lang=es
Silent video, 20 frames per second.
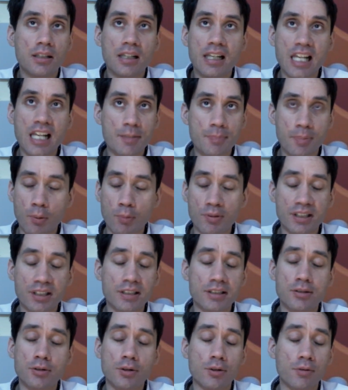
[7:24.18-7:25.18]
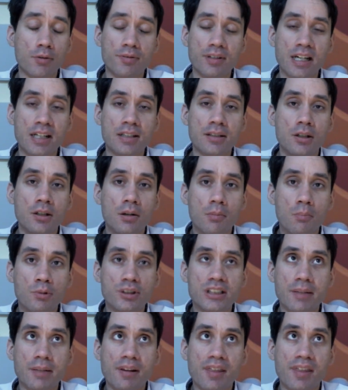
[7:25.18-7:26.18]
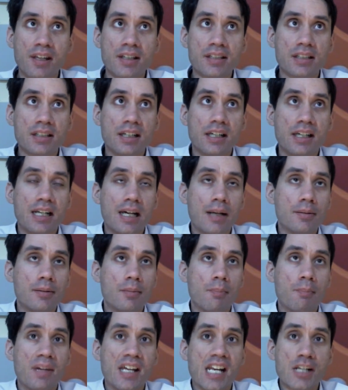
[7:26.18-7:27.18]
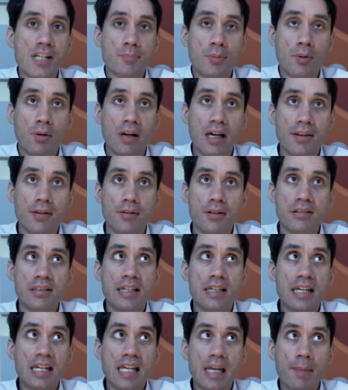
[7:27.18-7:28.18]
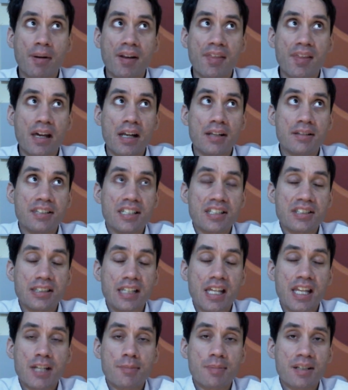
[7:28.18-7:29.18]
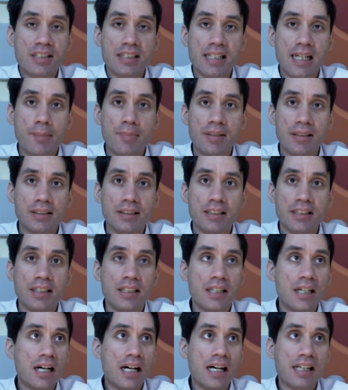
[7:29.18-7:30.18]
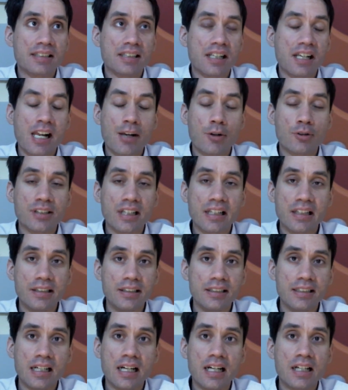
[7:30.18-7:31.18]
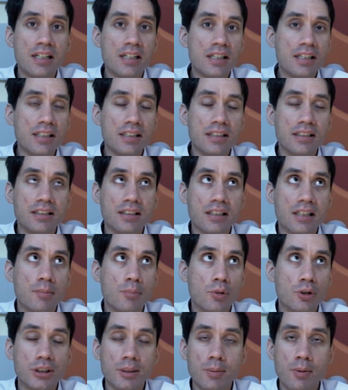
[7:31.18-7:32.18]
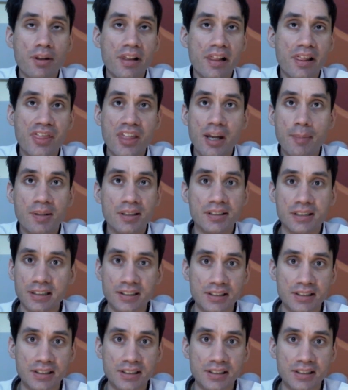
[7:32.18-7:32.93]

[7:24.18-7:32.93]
las preguntas del señor Rufián muchas veces eran meras provocaciones que parecían destinadas básicamente a ser la nota del día y el motivo del zapping del